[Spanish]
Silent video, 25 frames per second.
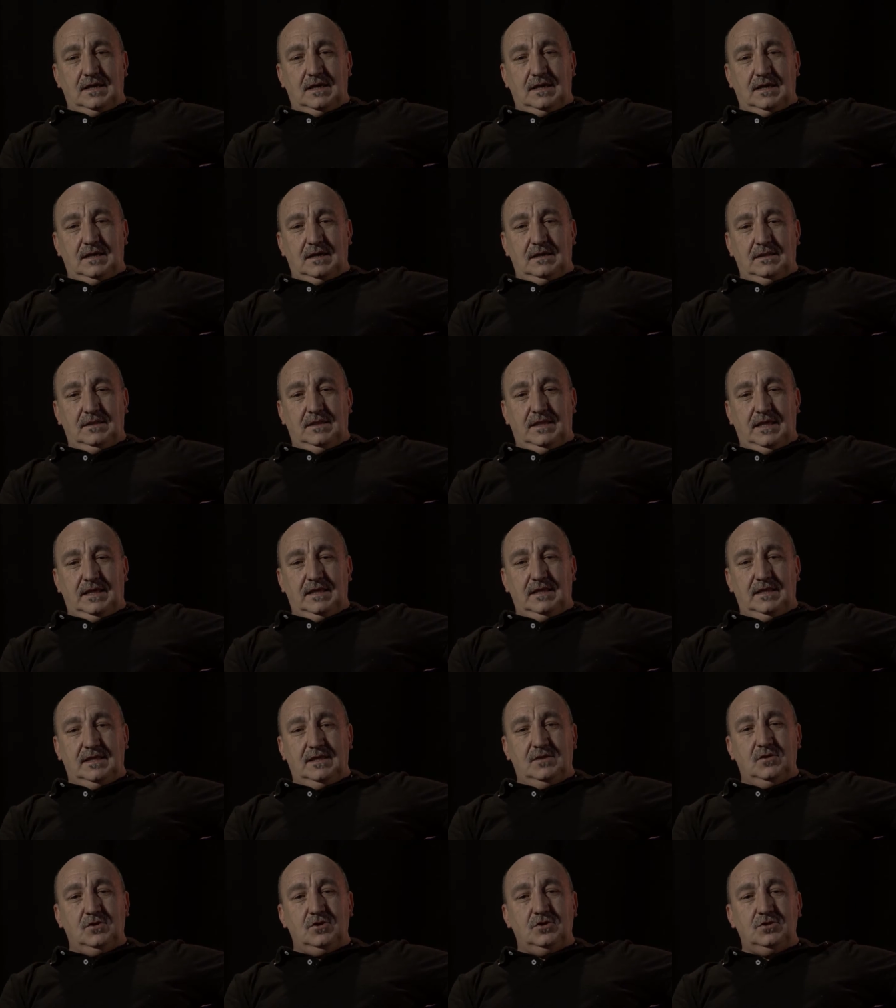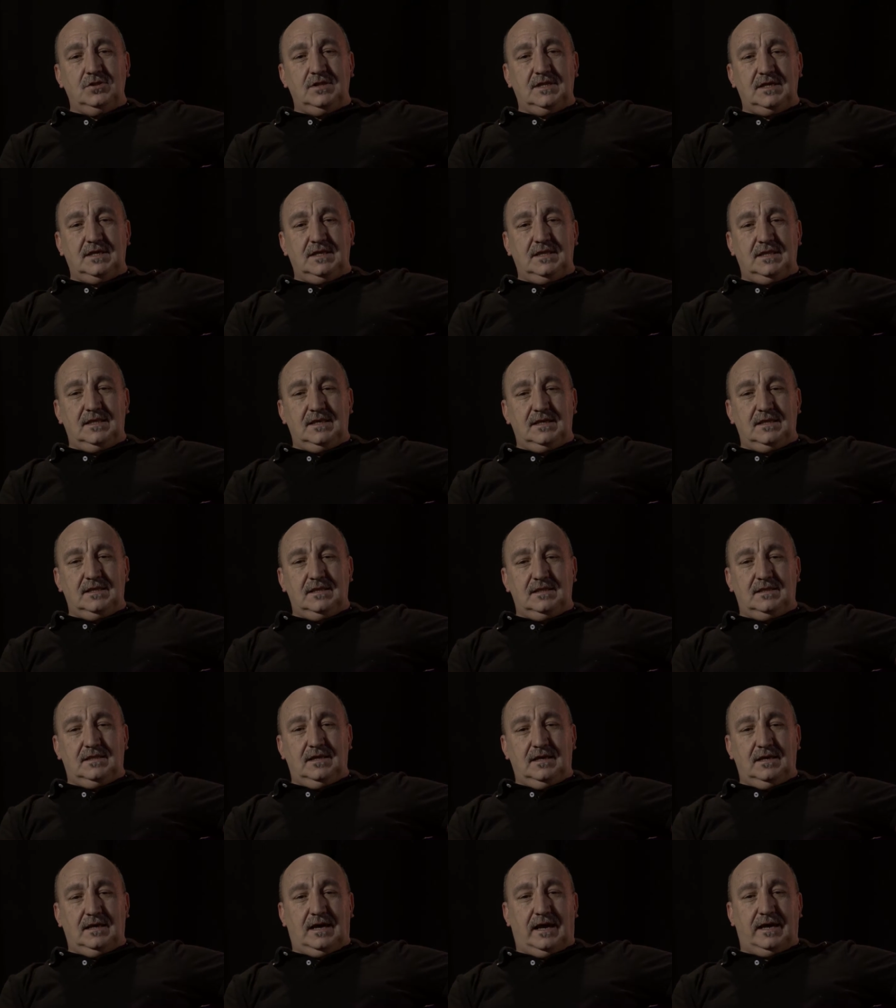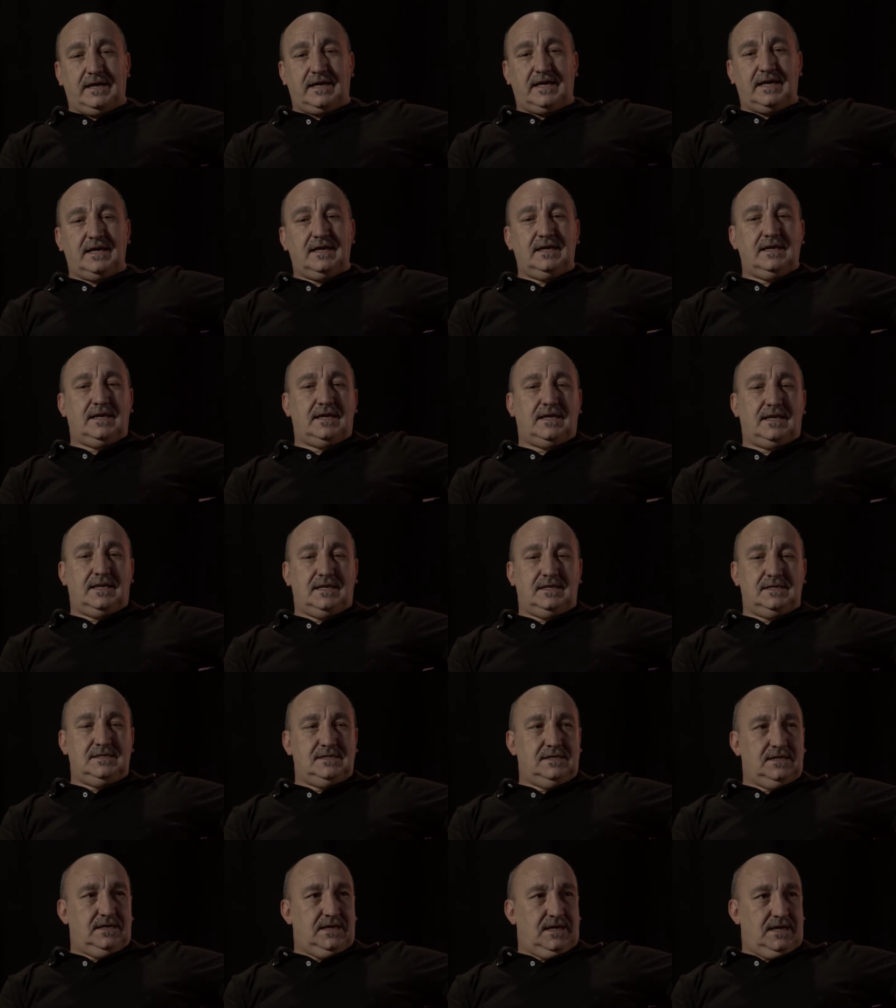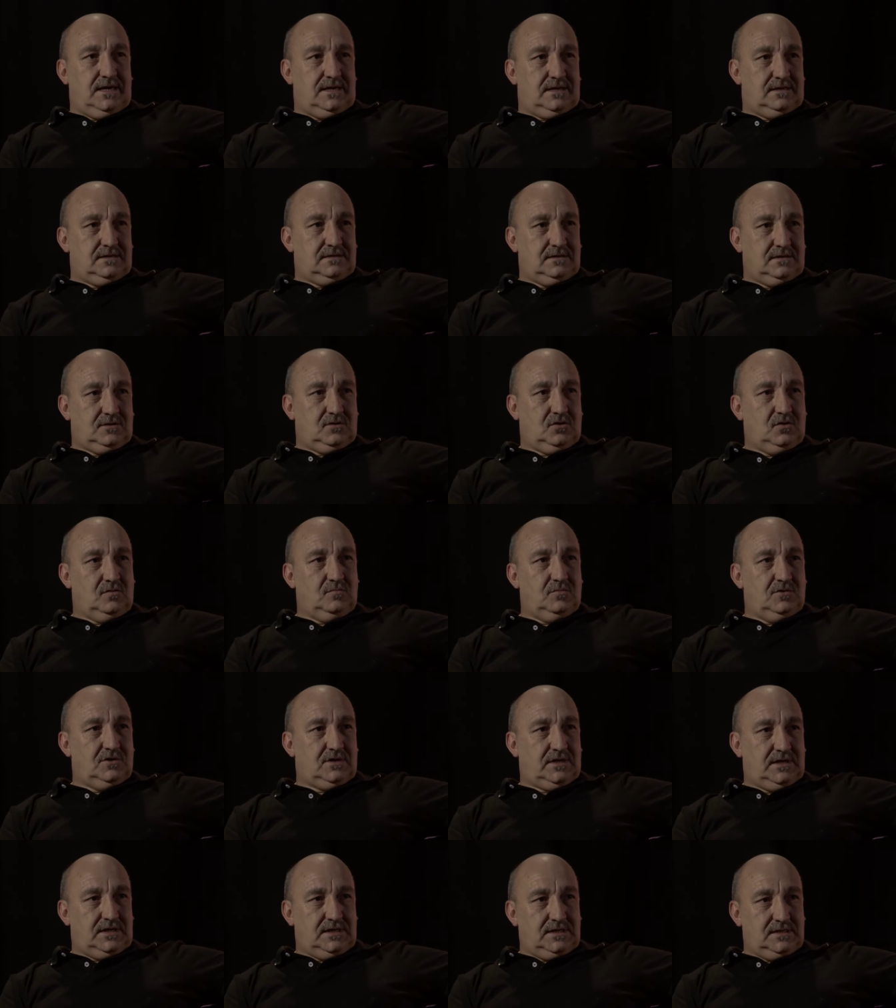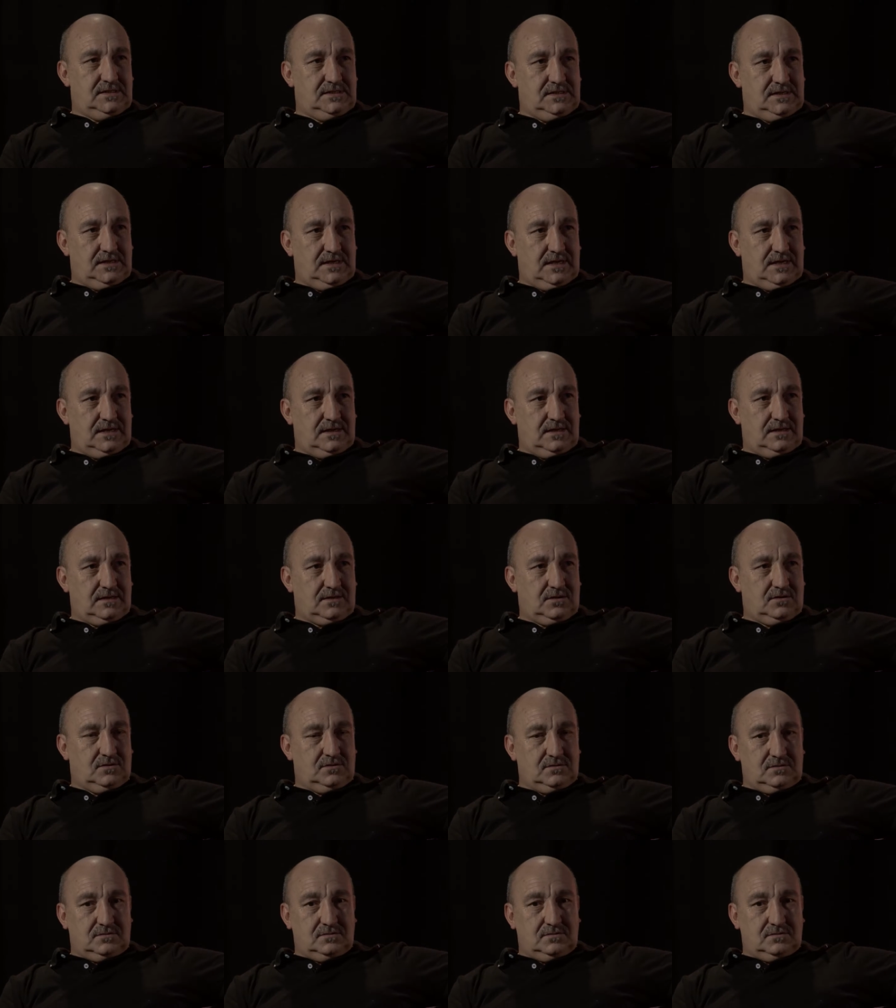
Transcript: desde dónde y a quién querés llegar, cómo querés llegar al club.